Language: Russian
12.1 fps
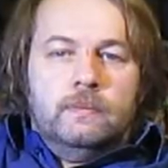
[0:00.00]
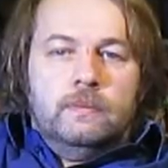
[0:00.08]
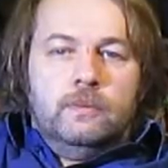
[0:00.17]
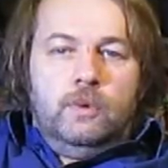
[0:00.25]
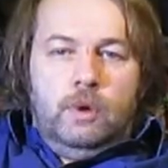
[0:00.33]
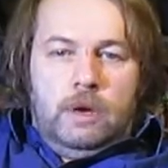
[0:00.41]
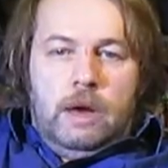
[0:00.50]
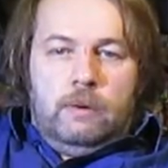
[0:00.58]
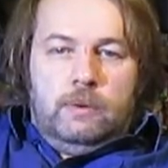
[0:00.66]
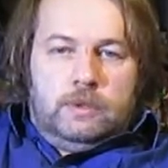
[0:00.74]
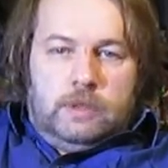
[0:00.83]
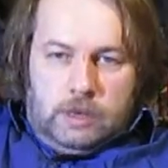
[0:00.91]
Ну и как
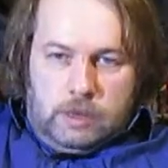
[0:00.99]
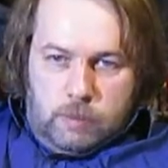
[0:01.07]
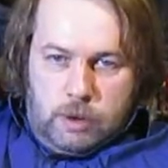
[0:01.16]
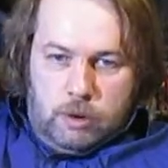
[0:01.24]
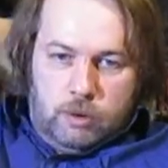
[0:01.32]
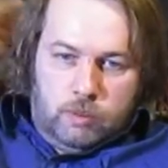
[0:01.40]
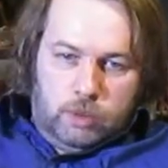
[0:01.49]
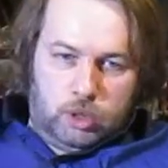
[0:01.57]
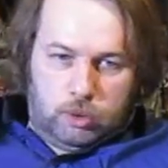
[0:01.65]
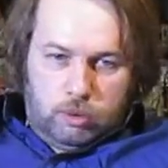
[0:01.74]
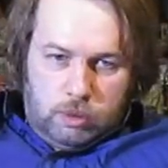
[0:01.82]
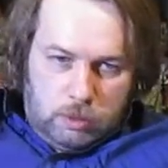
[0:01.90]
вот с такими людьми
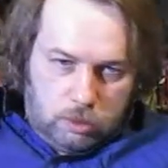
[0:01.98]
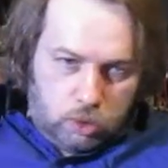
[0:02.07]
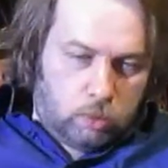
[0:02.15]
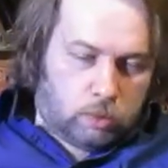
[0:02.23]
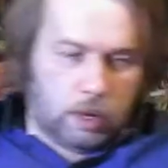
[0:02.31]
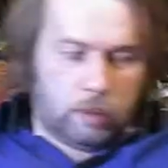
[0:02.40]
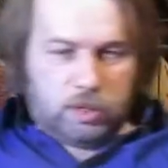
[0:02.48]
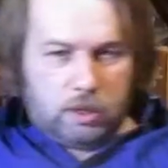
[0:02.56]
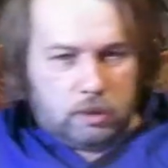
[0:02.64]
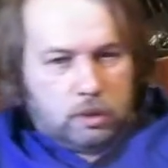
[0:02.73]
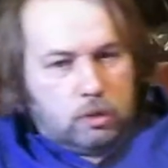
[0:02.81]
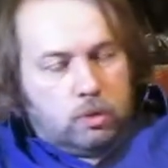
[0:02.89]
что-то что, -то,
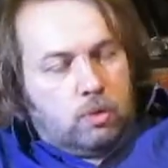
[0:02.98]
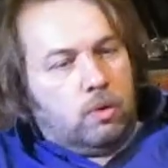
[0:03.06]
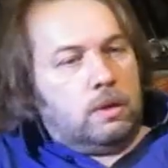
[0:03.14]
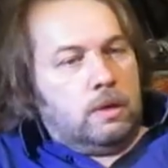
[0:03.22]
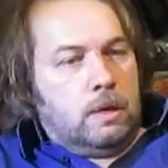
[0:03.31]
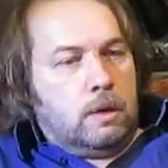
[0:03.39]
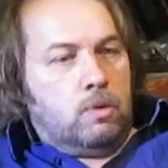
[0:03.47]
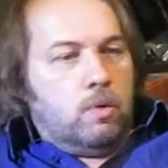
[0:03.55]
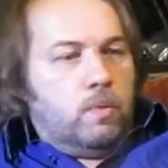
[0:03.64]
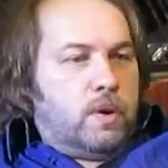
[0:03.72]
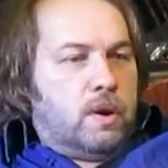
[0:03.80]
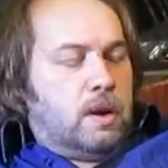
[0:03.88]
общаться, строить? Я не говорю
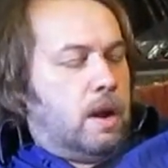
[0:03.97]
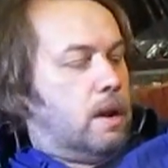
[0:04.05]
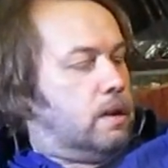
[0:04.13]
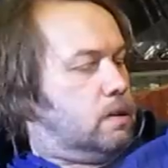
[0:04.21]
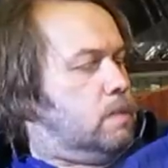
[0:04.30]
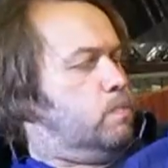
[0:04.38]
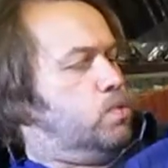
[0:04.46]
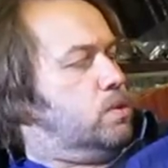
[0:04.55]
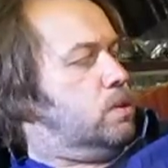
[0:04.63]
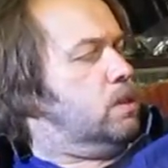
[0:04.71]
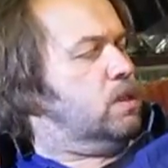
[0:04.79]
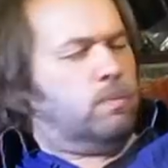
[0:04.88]
про реальный там
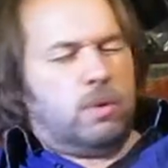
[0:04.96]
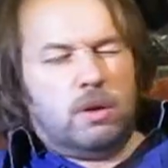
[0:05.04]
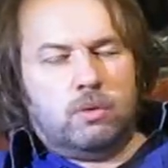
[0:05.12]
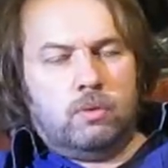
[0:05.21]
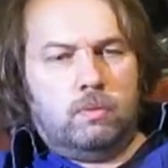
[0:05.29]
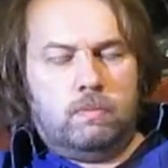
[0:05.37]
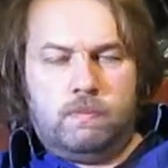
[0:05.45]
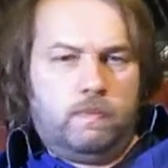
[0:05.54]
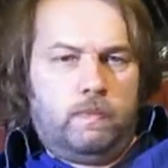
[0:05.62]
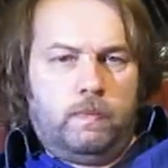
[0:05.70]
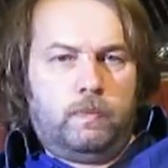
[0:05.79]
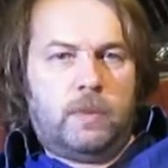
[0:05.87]
путинизм, про эту,
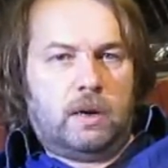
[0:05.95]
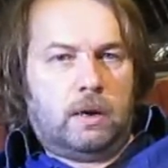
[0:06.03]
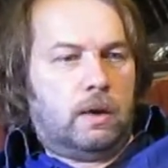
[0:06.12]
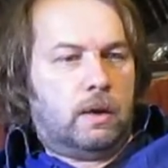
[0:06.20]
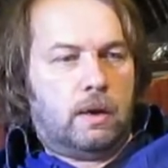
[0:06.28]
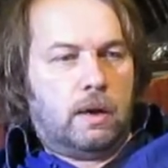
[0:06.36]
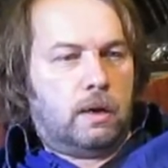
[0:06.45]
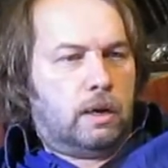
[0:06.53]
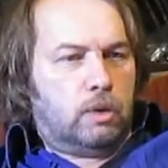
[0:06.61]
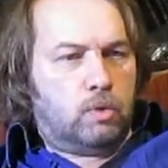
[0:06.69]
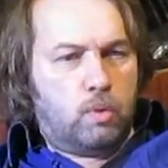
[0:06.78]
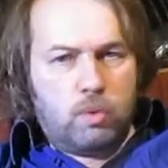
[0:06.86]
мягко говоря,
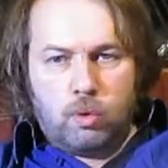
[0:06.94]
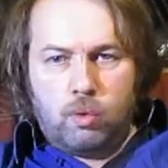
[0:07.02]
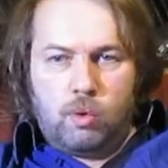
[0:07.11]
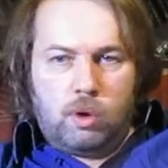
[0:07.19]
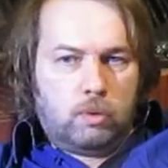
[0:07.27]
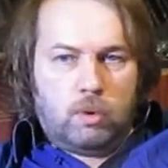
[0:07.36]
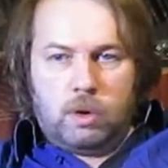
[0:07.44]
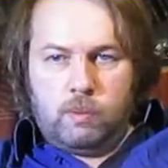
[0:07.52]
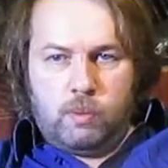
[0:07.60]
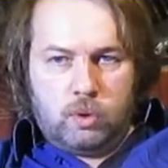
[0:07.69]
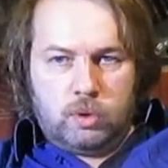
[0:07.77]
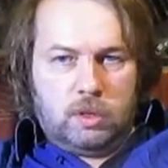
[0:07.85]
экономику, которая
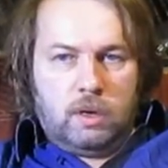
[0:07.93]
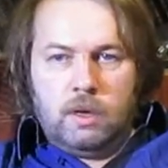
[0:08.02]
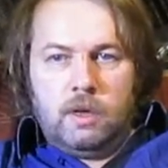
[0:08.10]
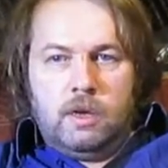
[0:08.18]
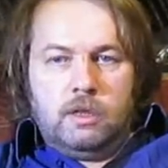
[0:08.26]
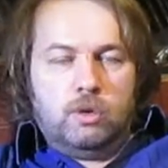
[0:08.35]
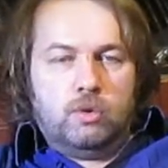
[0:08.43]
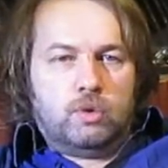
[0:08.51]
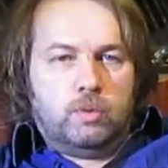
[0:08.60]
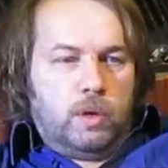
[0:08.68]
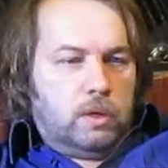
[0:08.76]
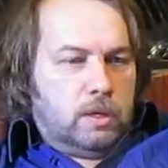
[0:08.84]
просто ты не
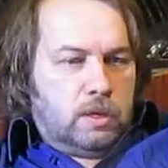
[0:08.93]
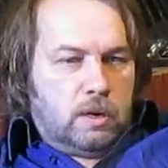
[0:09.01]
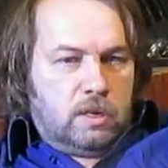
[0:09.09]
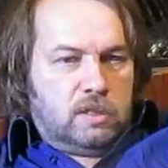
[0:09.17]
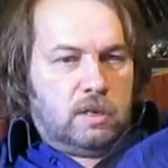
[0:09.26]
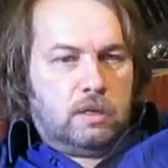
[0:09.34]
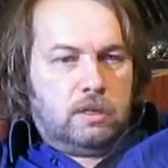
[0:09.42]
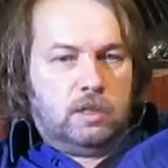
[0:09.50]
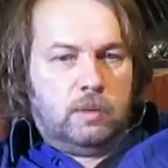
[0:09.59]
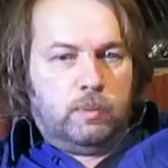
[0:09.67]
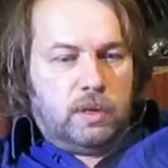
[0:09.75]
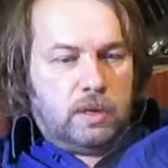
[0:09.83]
успел открыться,
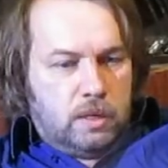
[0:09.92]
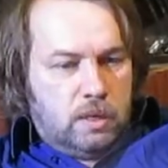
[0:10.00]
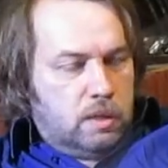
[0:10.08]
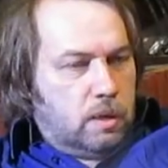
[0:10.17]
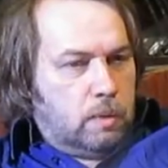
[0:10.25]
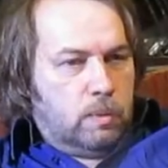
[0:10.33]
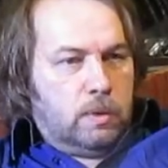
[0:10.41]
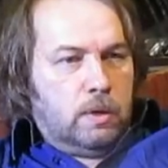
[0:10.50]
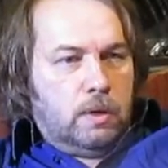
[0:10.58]
неси, плати там.